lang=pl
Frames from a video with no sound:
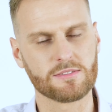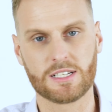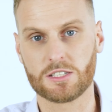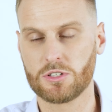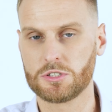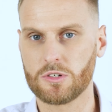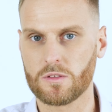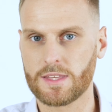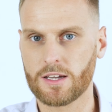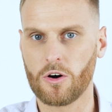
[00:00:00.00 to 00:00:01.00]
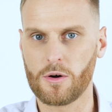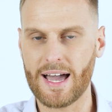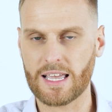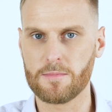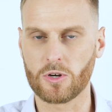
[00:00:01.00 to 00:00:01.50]
w zależności od tego, o
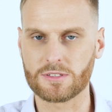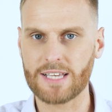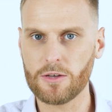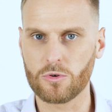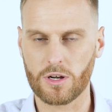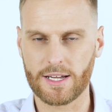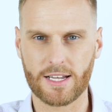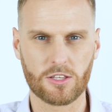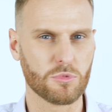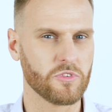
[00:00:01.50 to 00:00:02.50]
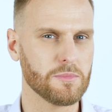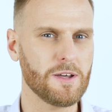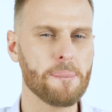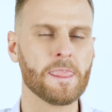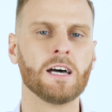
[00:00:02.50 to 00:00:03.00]
jakim rodzaju kolagenu
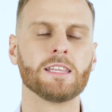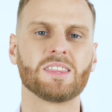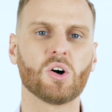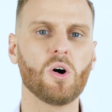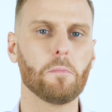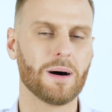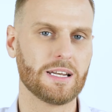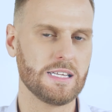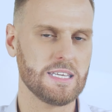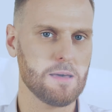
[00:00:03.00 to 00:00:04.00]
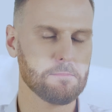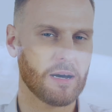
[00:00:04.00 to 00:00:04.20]
mówimy, to palenie